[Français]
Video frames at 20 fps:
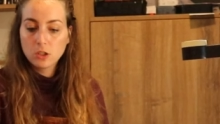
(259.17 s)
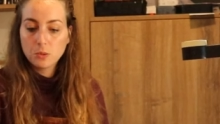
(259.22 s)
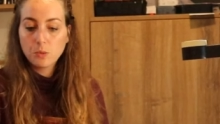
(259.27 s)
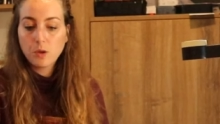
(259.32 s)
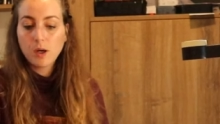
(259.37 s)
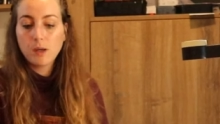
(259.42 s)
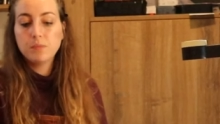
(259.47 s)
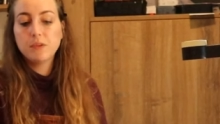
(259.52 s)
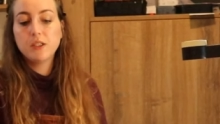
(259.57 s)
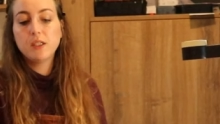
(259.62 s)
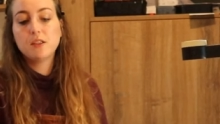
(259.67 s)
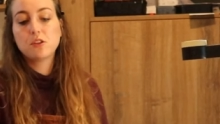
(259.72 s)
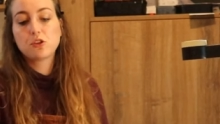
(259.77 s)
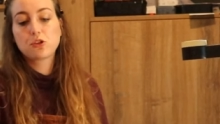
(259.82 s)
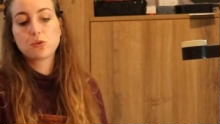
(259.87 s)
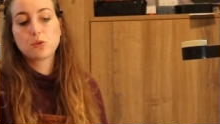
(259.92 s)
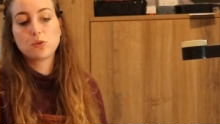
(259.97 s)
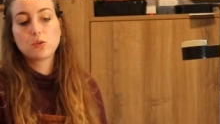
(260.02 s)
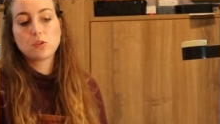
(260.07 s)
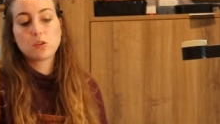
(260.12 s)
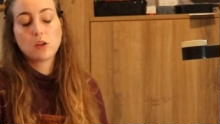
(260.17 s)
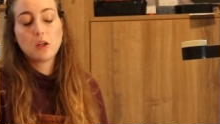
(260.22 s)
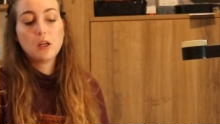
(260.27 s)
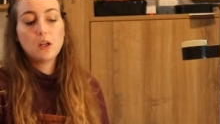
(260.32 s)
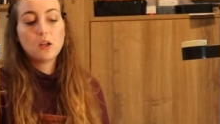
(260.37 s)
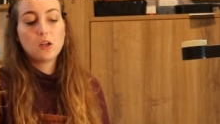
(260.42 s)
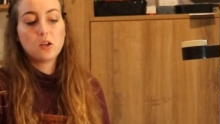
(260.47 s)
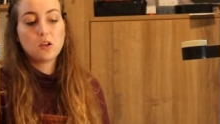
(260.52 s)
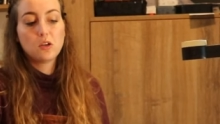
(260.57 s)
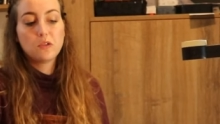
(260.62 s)
comment amener les choses,
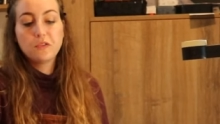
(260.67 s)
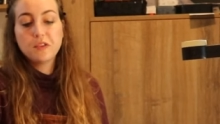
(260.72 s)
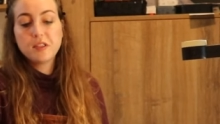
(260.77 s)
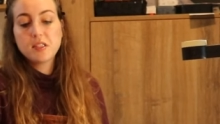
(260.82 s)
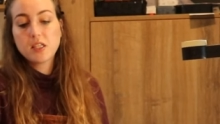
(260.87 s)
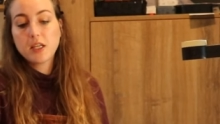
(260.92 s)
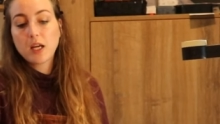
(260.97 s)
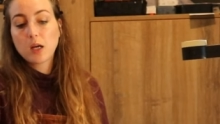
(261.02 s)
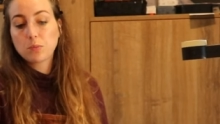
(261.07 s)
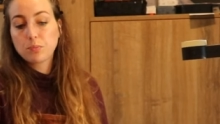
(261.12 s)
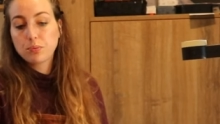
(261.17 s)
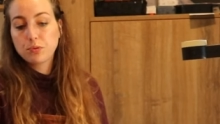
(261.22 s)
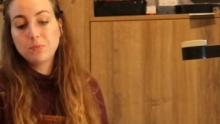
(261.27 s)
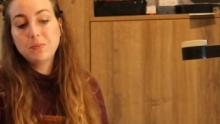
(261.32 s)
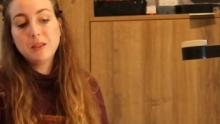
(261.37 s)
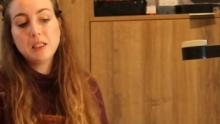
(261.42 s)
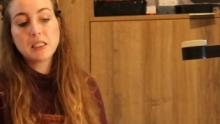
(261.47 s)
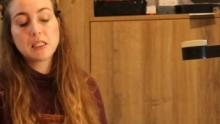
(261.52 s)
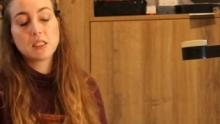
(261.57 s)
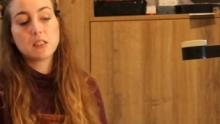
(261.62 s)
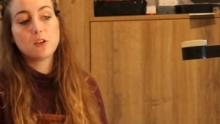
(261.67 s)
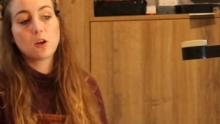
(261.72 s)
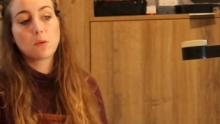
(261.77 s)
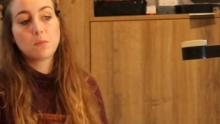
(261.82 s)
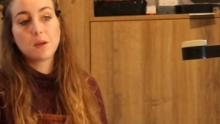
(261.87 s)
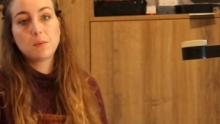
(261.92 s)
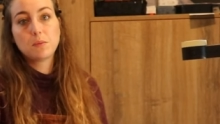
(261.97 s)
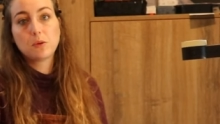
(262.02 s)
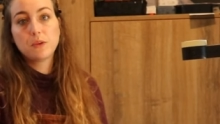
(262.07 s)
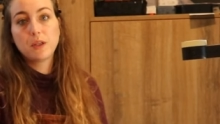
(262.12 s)
euh, viser un public qui
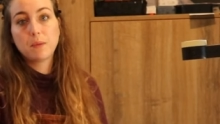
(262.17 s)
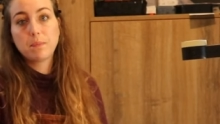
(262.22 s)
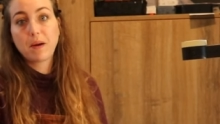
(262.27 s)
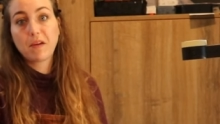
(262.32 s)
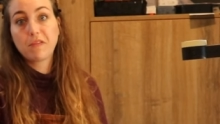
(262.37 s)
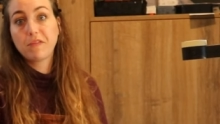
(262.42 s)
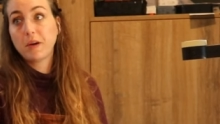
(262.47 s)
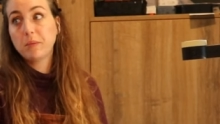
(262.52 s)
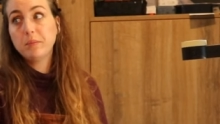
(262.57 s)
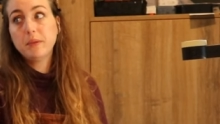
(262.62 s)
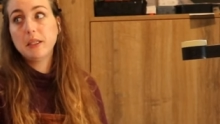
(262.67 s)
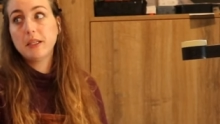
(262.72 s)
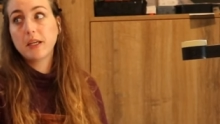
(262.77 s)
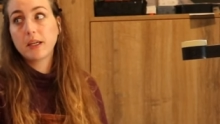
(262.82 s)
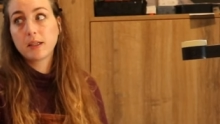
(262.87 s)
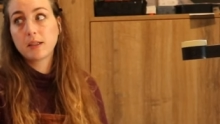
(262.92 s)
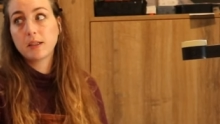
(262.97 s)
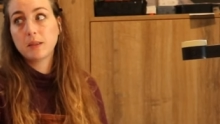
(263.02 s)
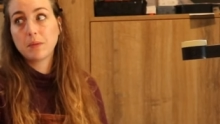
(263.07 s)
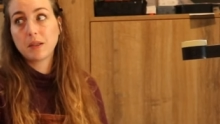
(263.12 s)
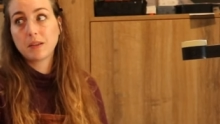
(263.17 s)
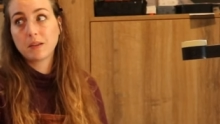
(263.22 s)
normalement n'est pas familier avec les